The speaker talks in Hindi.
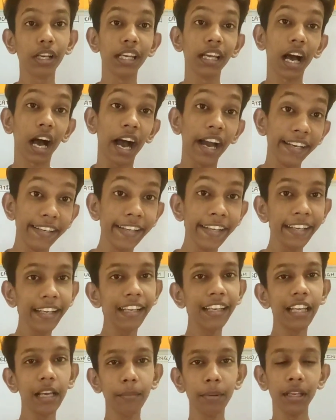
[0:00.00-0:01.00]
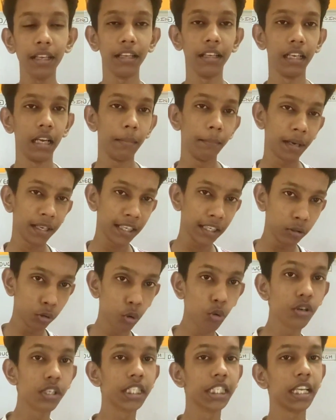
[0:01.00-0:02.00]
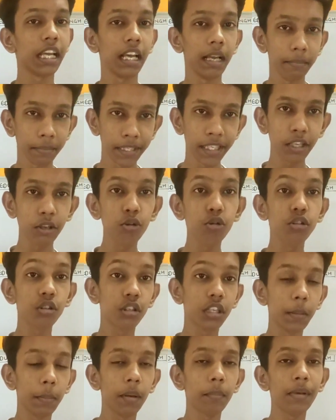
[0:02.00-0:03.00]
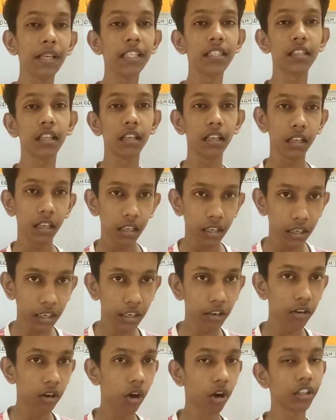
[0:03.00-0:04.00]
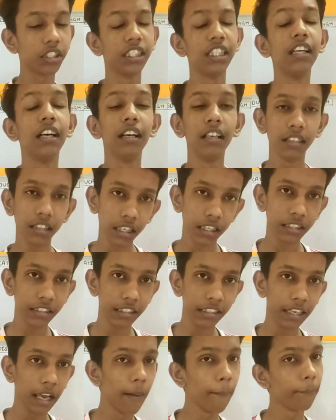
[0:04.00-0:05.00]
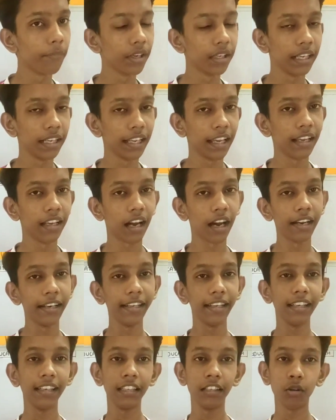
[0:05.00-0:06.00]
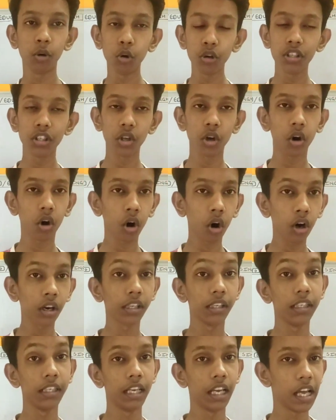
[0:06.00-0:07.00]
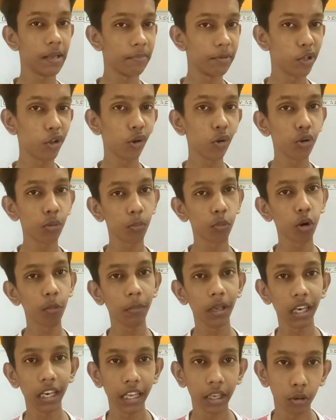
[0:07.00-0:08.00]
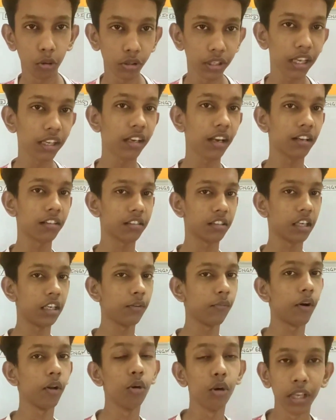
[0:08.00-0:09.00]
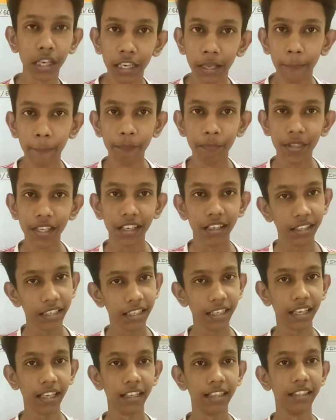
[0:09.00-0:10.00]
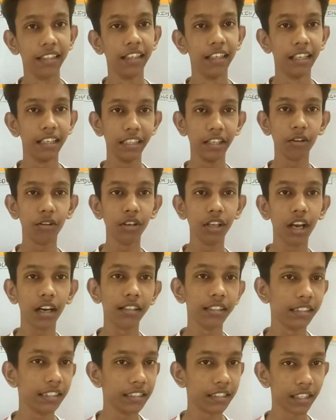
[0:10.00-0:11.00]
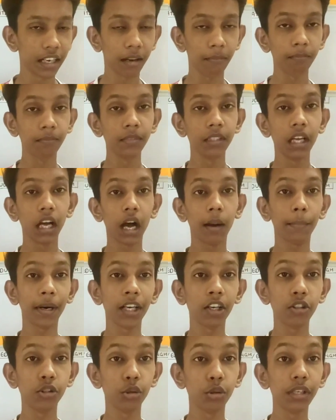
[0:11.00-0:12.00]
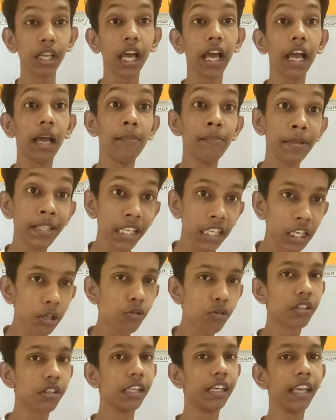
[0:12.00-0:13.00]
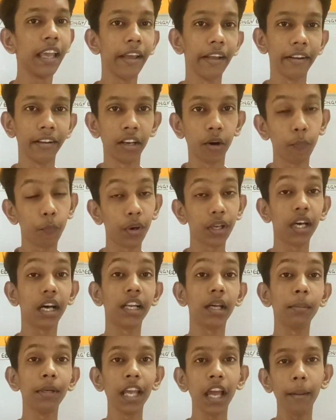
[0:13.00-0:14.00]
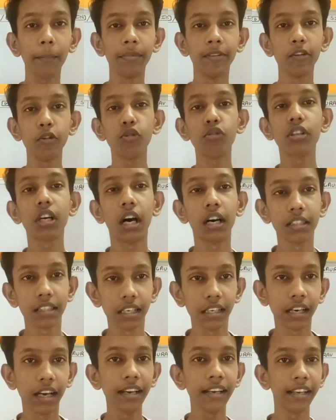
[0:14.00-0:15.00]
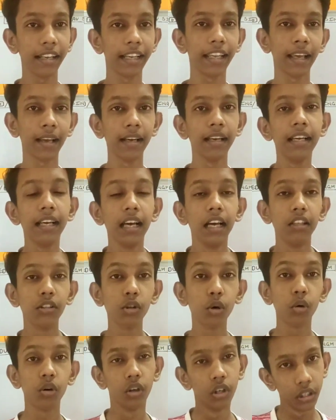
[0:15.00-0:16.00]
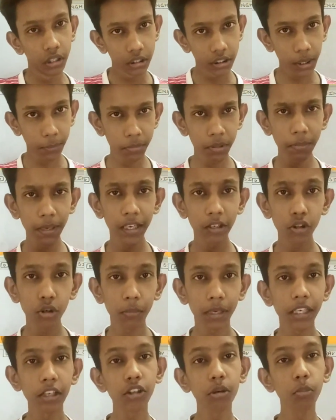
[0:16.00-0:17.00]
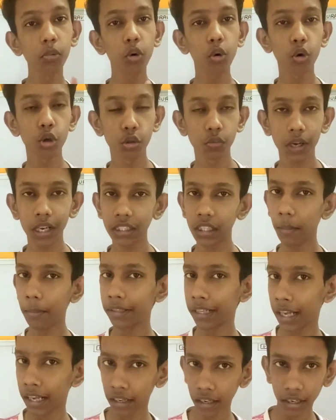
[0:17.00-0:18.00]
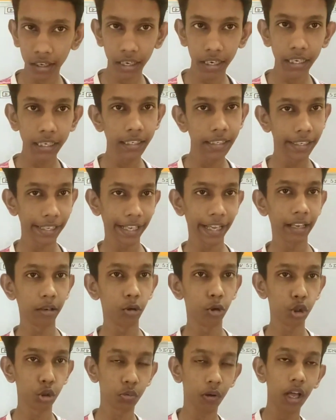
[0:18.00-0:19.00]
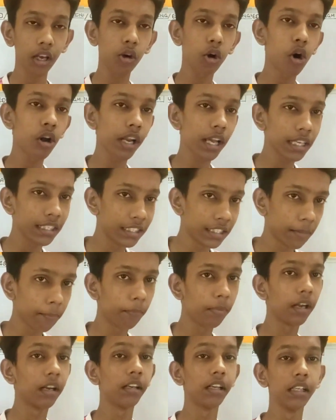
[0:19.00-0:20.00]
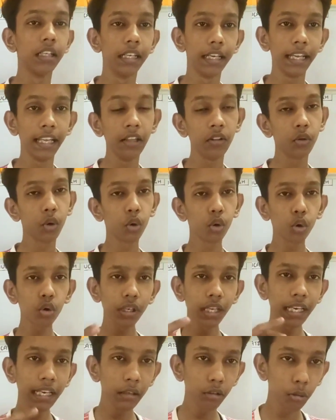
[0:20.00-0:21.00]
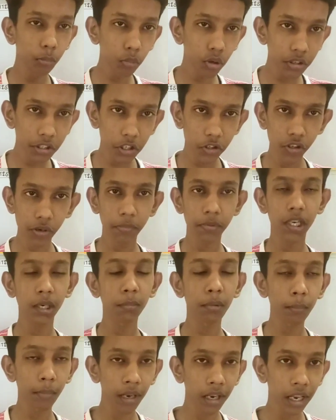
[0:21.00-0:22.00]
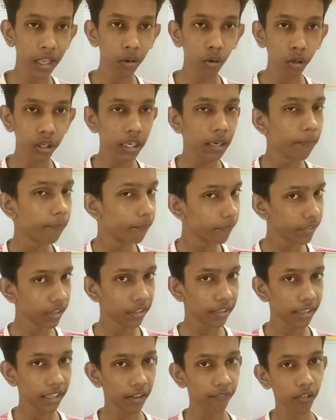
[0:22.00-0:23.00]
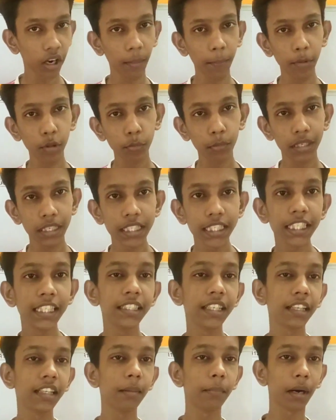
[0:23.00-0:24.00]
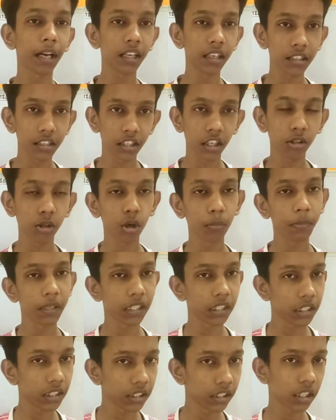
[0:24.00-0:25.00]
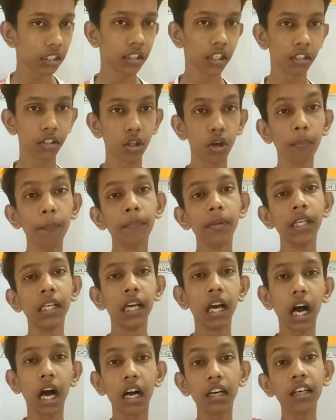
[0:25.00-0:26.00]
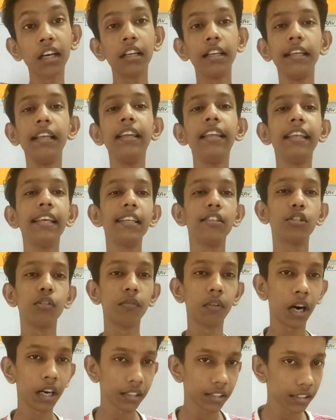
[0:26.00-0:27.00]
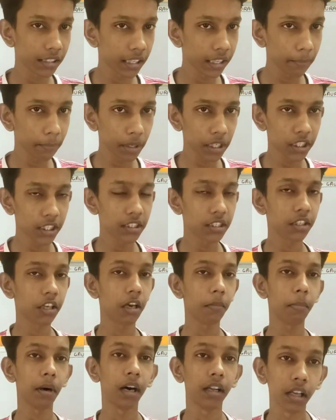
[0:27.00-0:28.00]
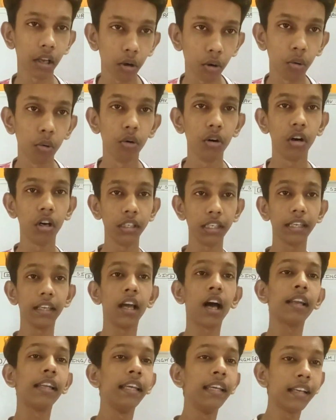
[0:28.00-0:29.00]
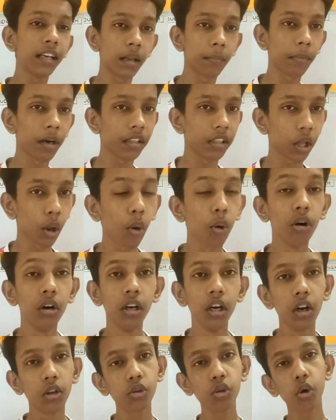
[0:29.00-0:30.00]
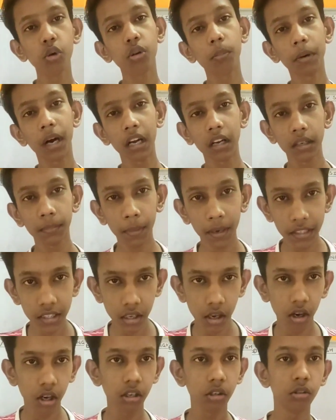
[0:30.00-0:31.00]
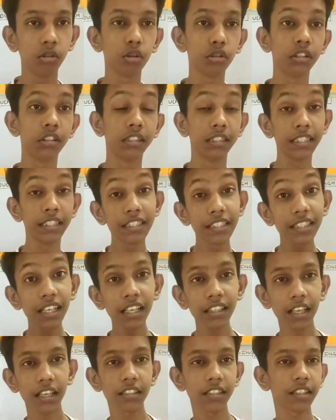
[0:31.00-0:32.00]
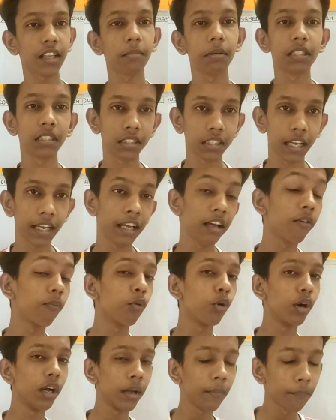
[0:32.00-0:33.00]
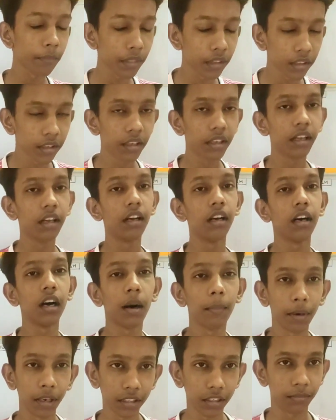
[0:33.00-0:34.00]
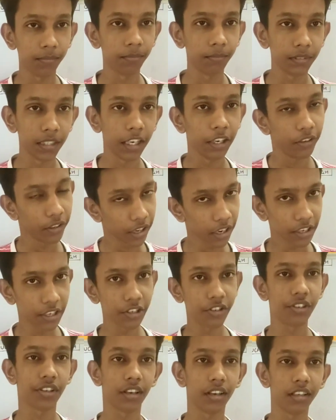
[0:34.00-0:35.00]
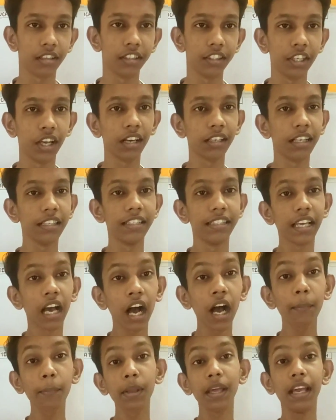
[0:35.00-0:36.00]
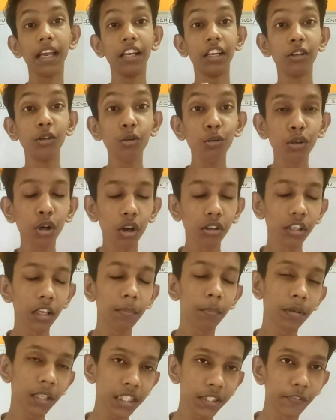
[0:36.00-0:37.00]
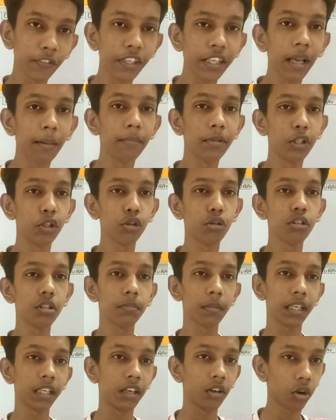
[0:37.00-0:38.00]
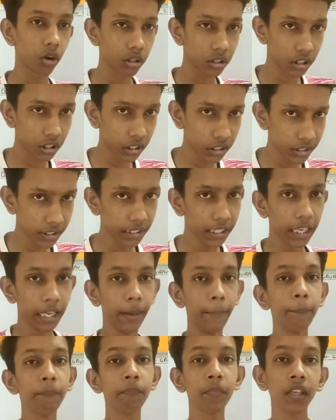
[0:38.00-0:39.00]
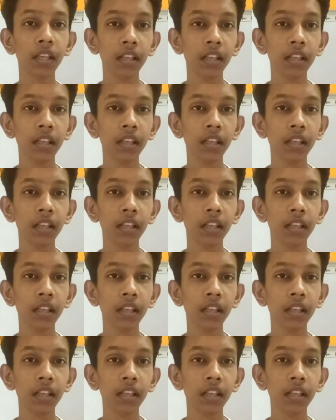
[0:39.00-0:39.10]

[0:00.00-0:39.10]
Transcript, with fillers: लोग के आईटी के लिए भी मैंने नोट्स एम सी क्यूज डी पी इन लॉन्च कर दी हैं ठीक है आई के लिए नोट्स और एम तुमको मिल रहे होंगे क्लास नाइन्थ वालों के लिए ठीक है ये हो गया तीसरा हमारा जो हो गया एम ठीक है टम्बल आ रहा है भैया एम सी कहाँ से लगाएं ठीक है तो सबसे पहले तो मैंने तुमको ओसवाल का बताया रखा है ठीक है ओसवाल और एग्जाम्पलर इन दोनों की लिंक तुमको डिस्क्रिप्शन में मिल रही होगी ठीक है वहाँ पे तुम इजीली जाके बाई कर सकते हो परचेज़ कर सकते हो अगर इन केस तुम वहाँ से नहीं परचेज़ कर पा रहे हो या नहीं कर पाते हो तो तुम्हारे पास जो तीसरा रास्ता बचता है वो है हमारा एडिकेटिश जी हाँ गई यहाँ पे टू प्लस फ्री एम मैंने लॉन्च कर दिए हैं